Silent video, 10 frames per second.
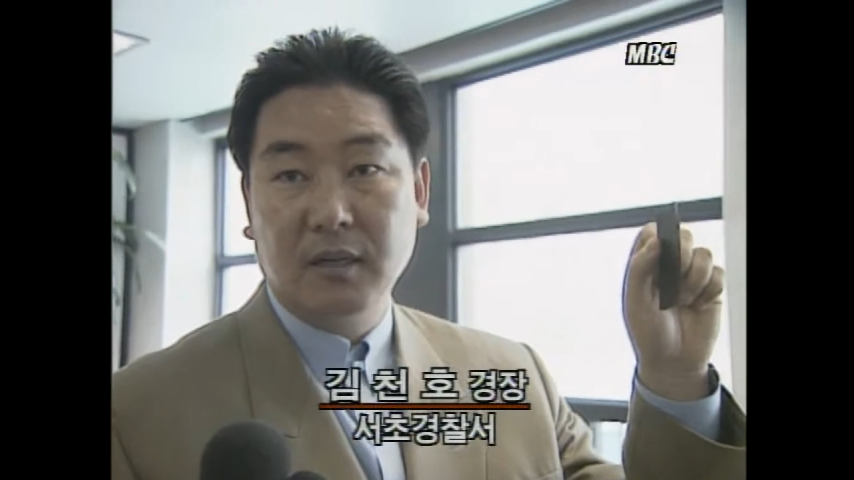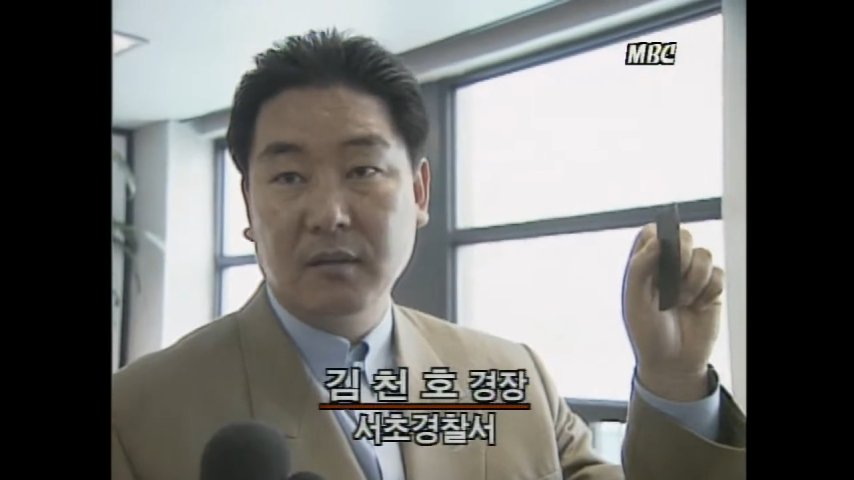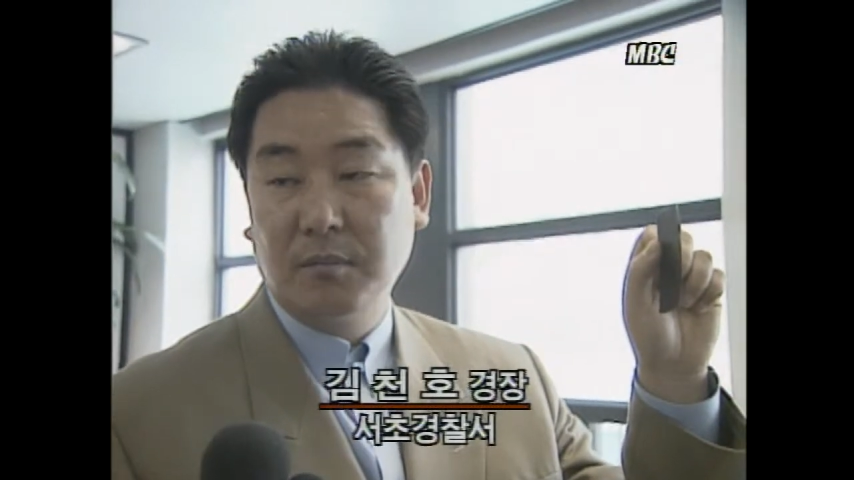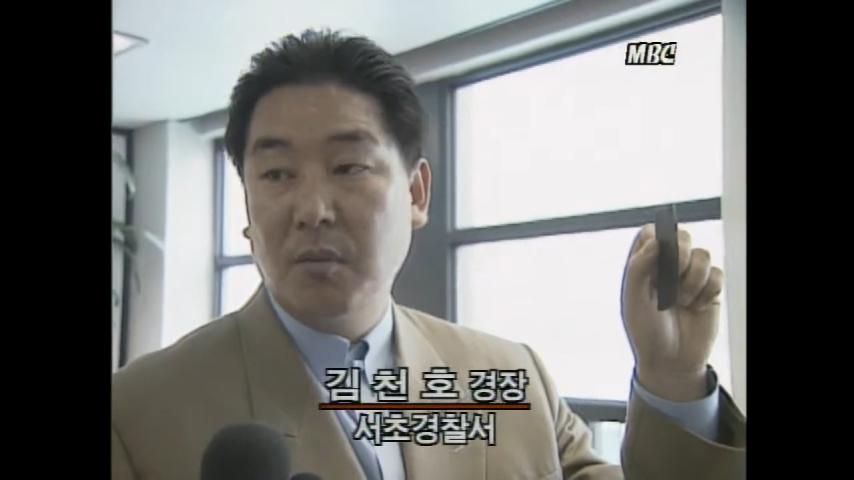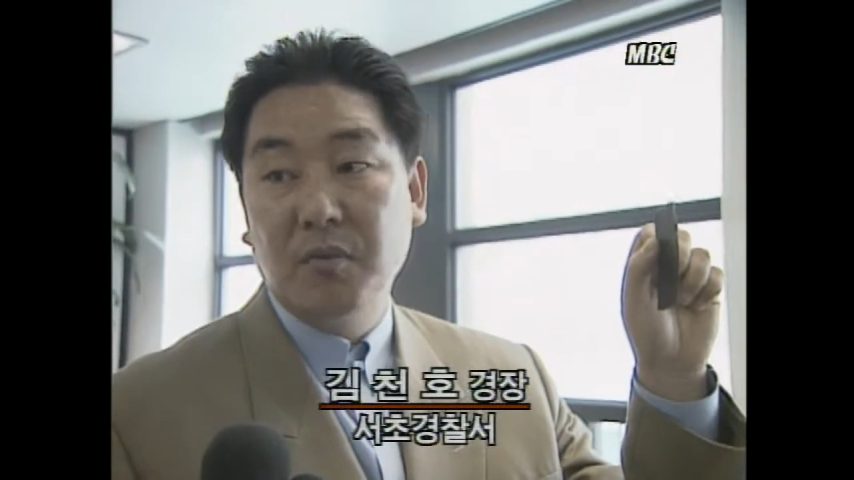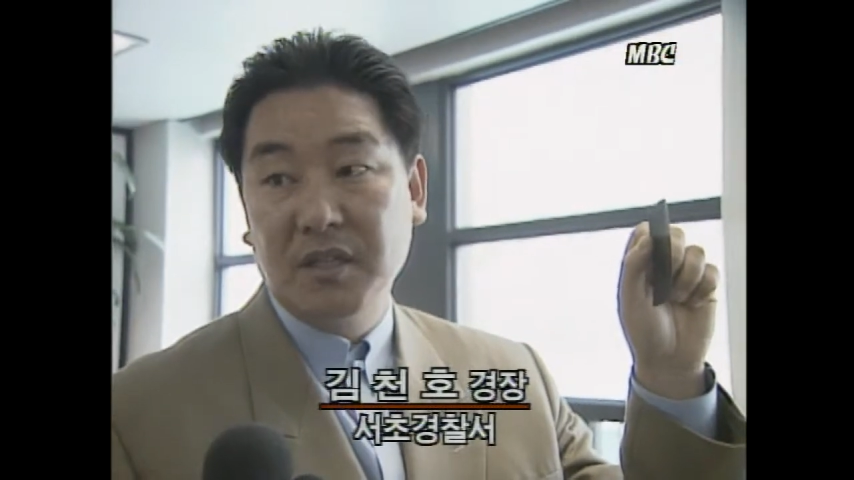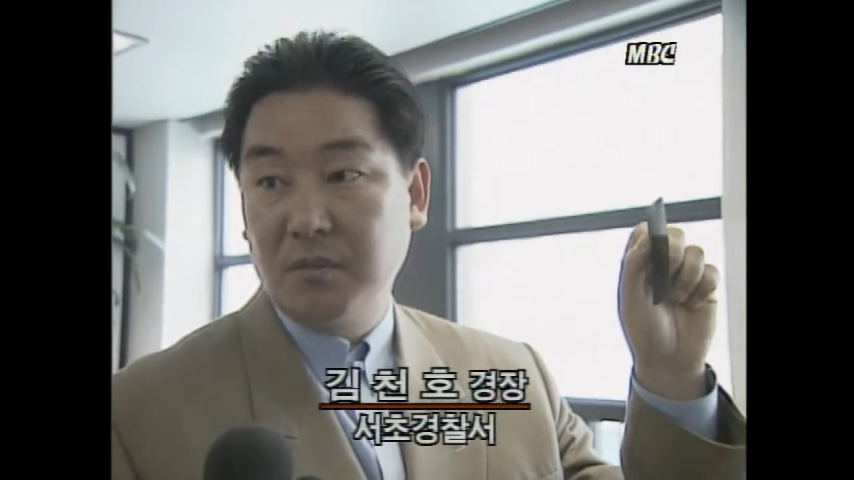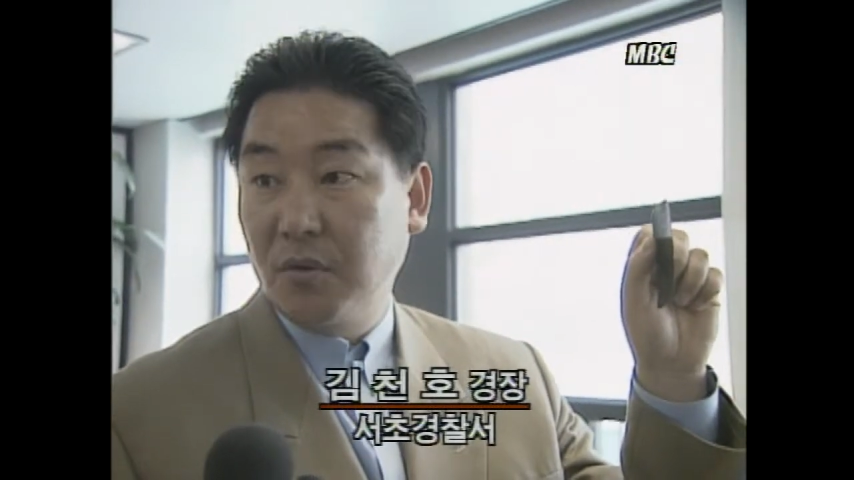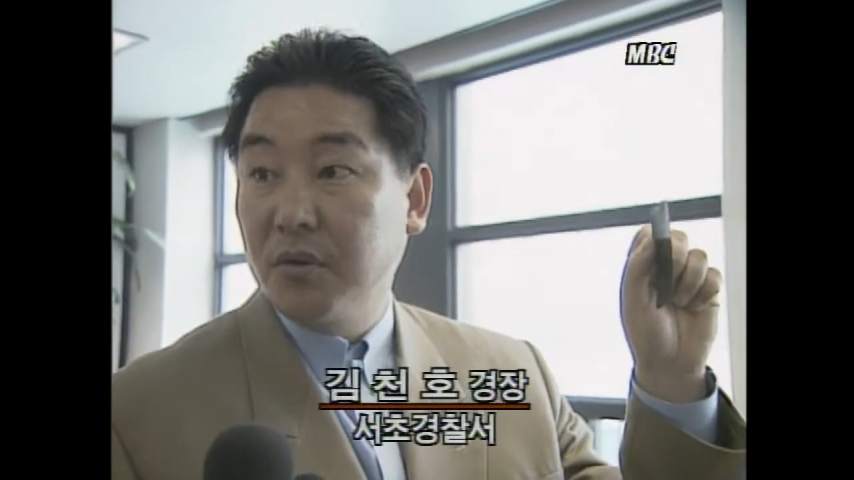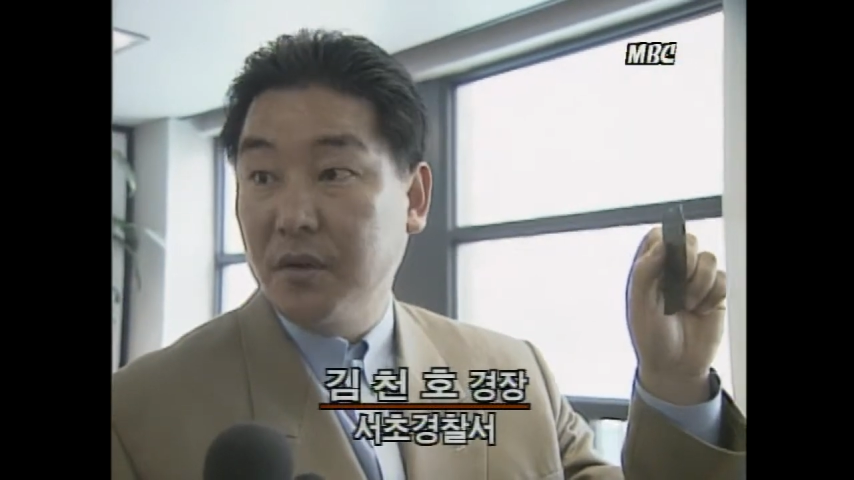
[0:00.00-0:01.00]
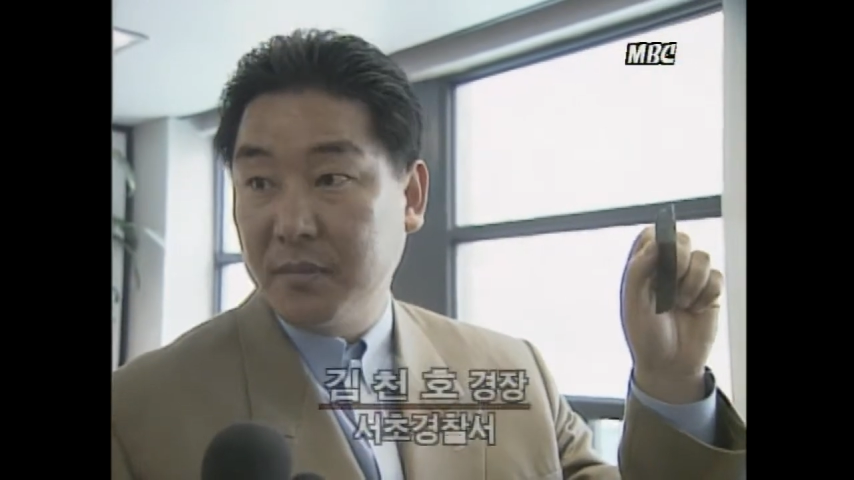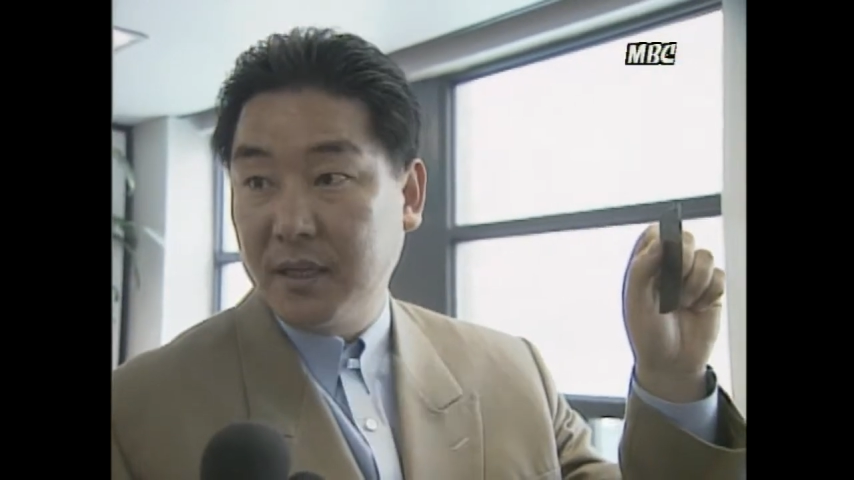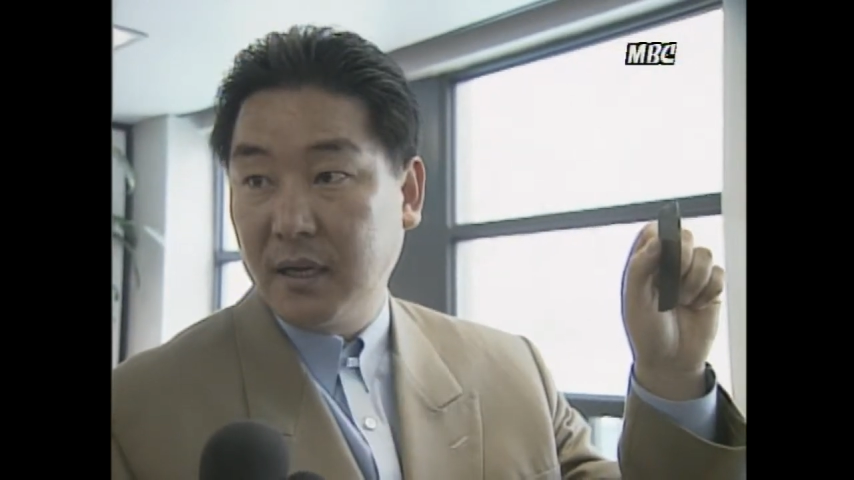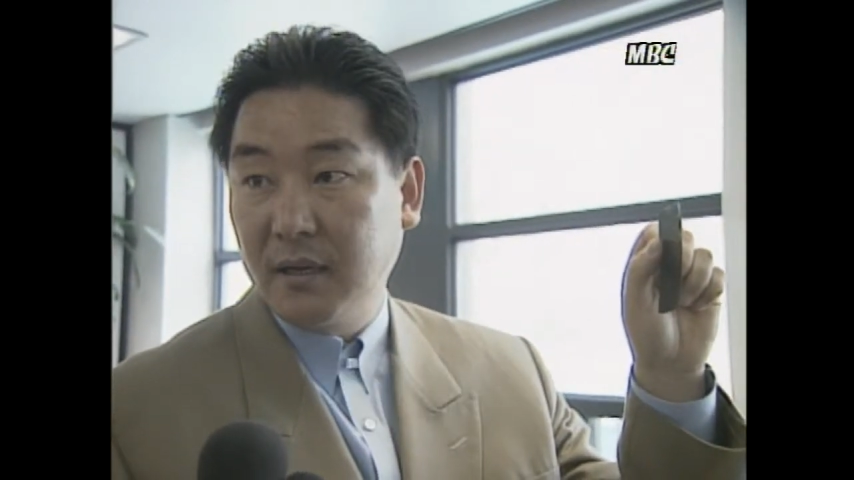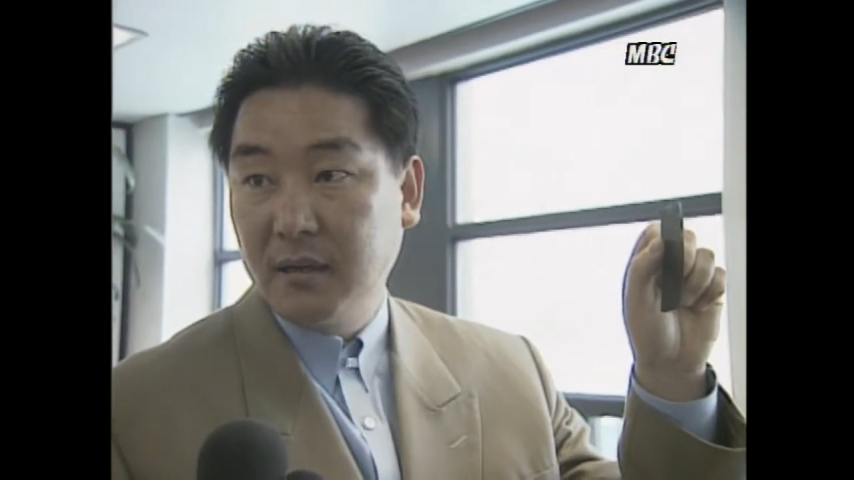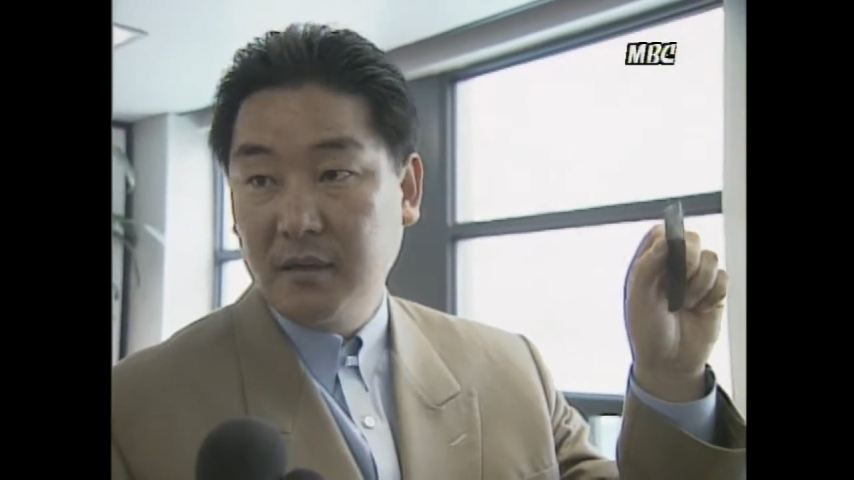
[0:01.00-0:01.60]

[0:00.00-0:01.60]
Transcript: 것은 본부에서 모르는 겁니다.